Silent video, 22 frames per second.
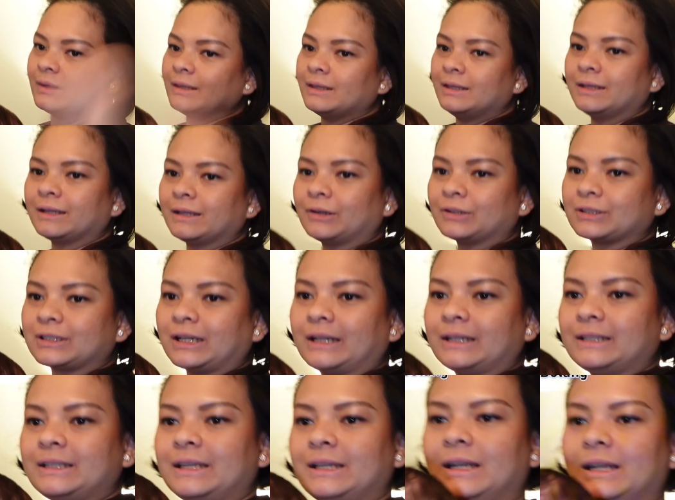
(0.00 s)
ini kaos
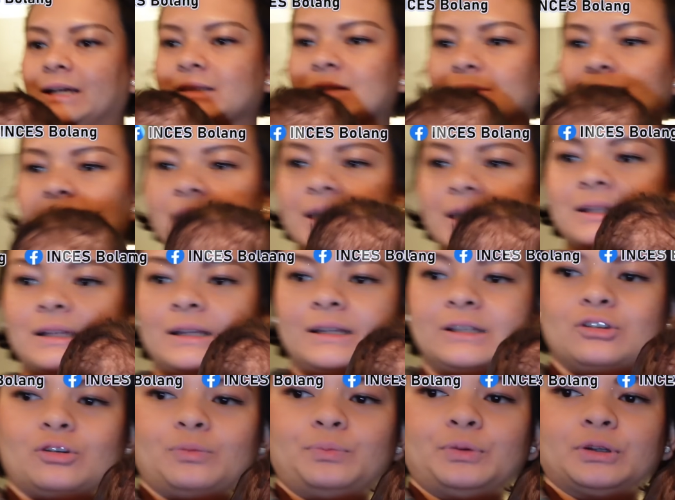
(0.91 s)
kakinya hilang sebelah tadi
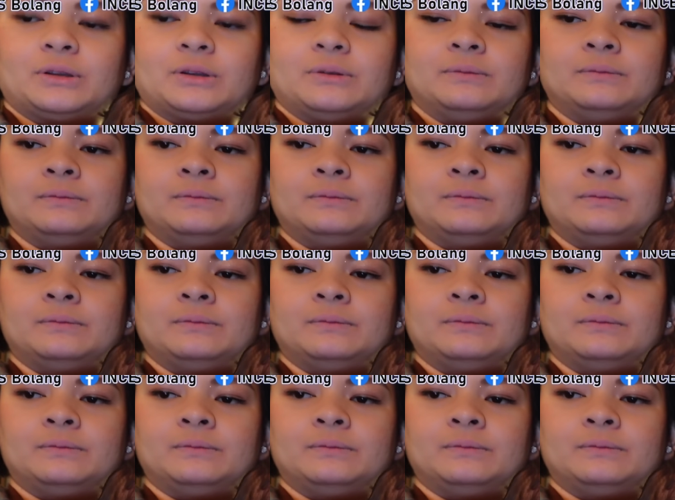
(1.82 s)
copot